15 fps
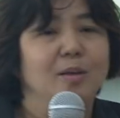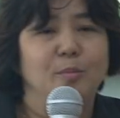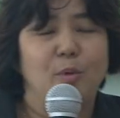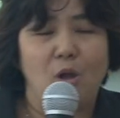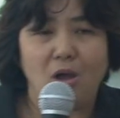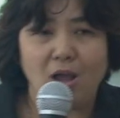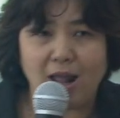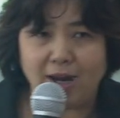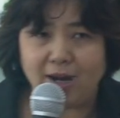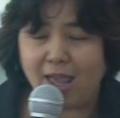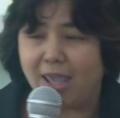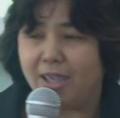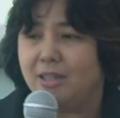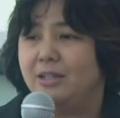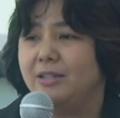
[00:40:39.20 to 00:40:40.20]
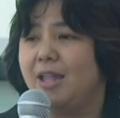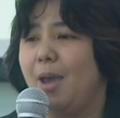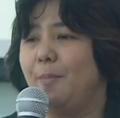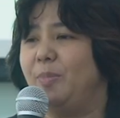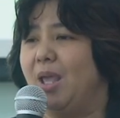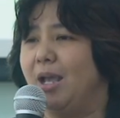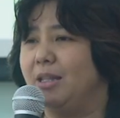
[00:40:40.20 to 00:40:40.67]
เพราะอะไรถึง
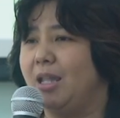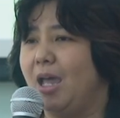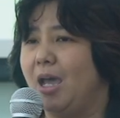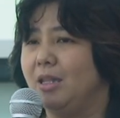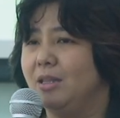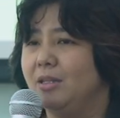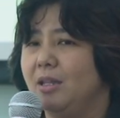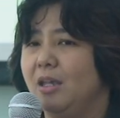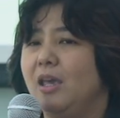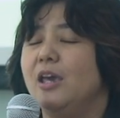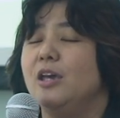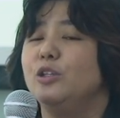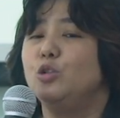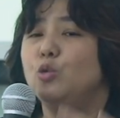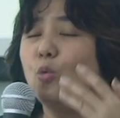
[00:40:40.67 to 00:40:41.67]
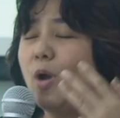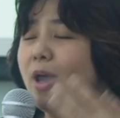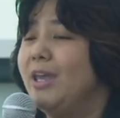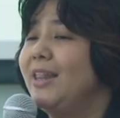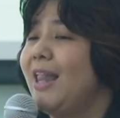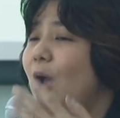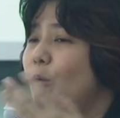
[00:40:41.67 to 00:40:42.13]
ทำอย่างนั้นช่วย
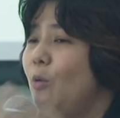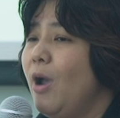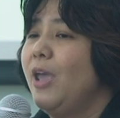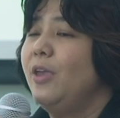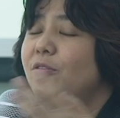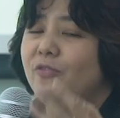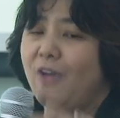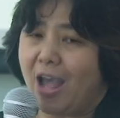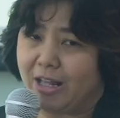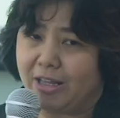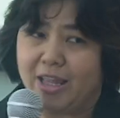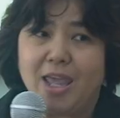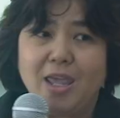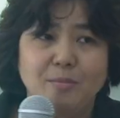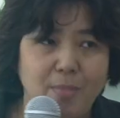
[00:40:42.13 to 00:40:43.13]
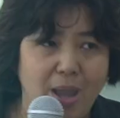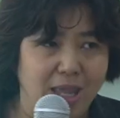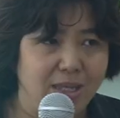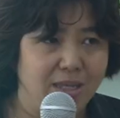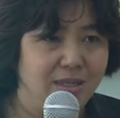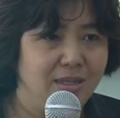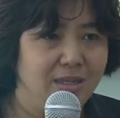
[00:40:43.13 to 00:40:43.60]
เล่าให้ฟังได้ไหม
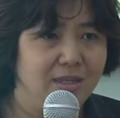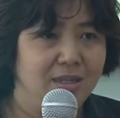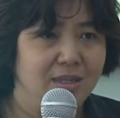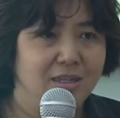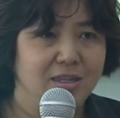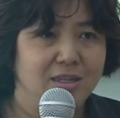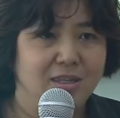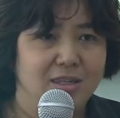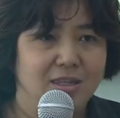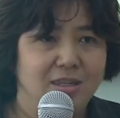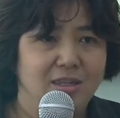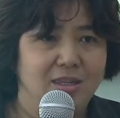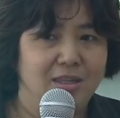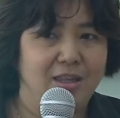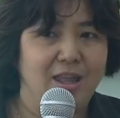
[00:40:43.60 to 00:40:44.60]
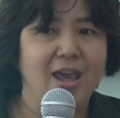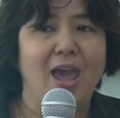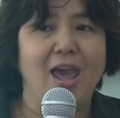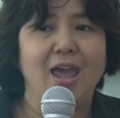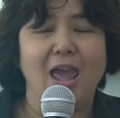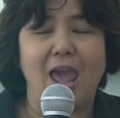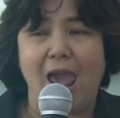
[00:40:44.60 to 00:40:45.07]
นะ
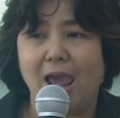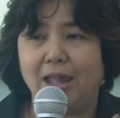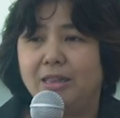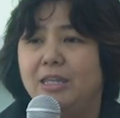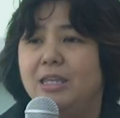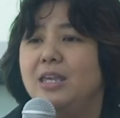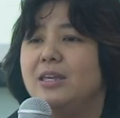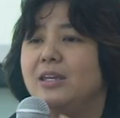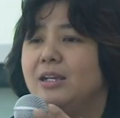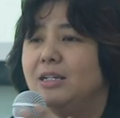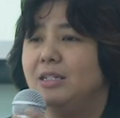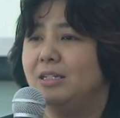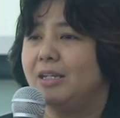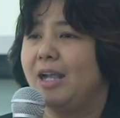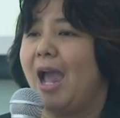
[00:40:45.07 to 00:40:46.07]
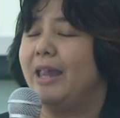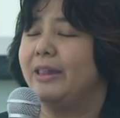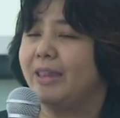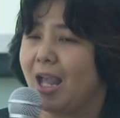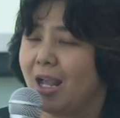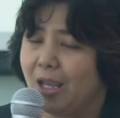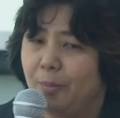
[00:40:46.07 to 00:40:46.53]
คะอันนี้คือการ
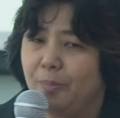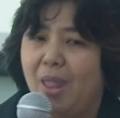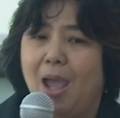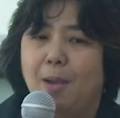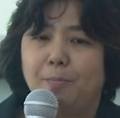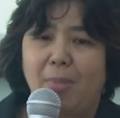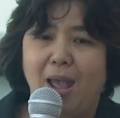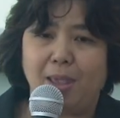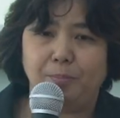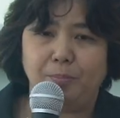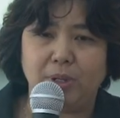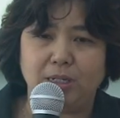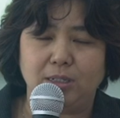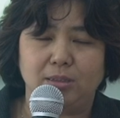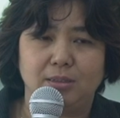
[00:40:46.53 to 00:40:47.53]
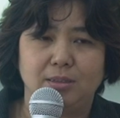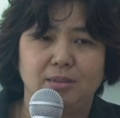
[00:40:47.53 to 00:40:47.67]
ตั้งคำถามปลายเปิด